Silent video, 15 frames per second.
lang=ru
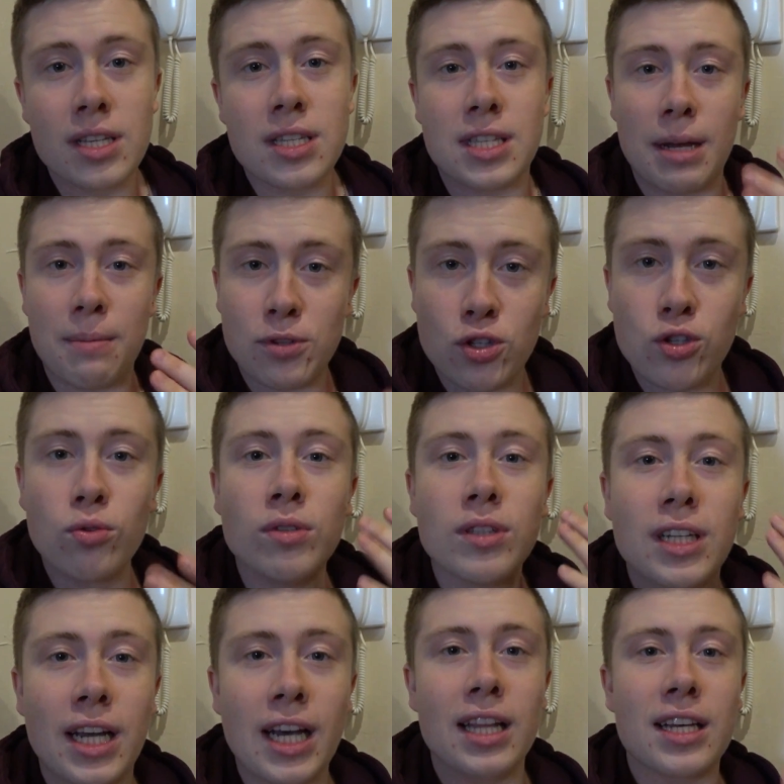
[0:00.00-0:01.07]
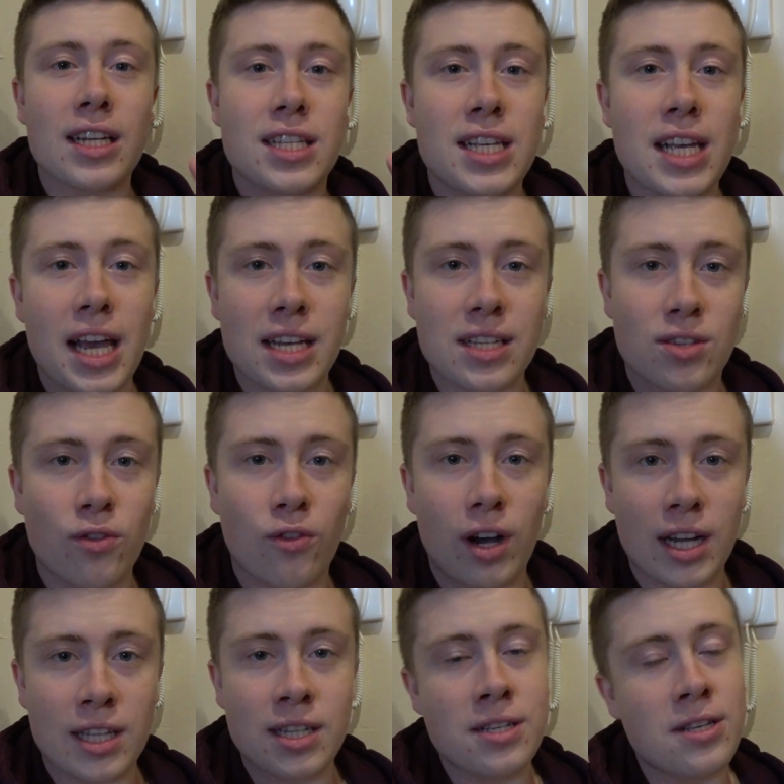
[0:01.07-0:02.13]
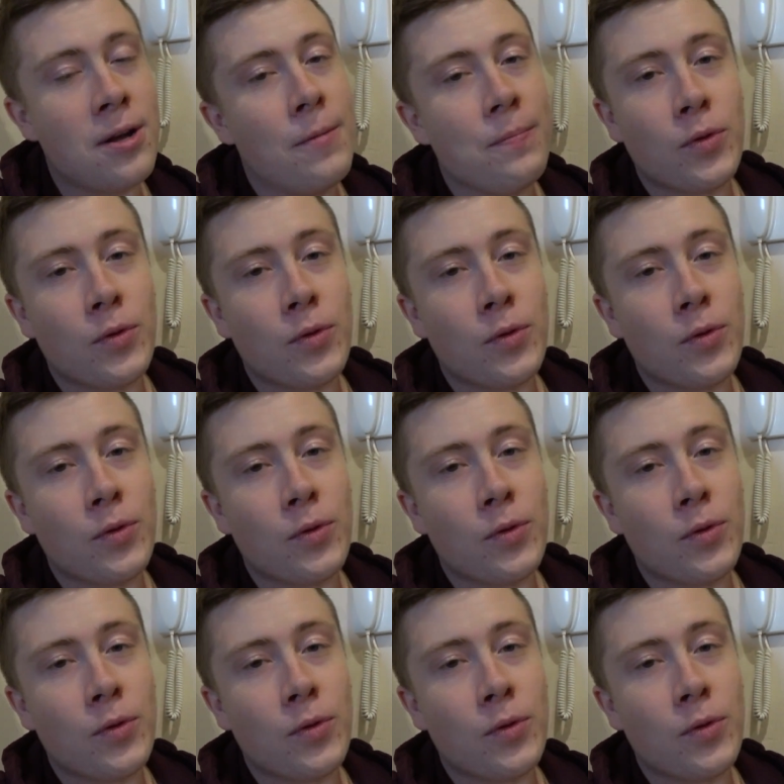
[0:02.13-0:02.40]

Samsung Galaxy S20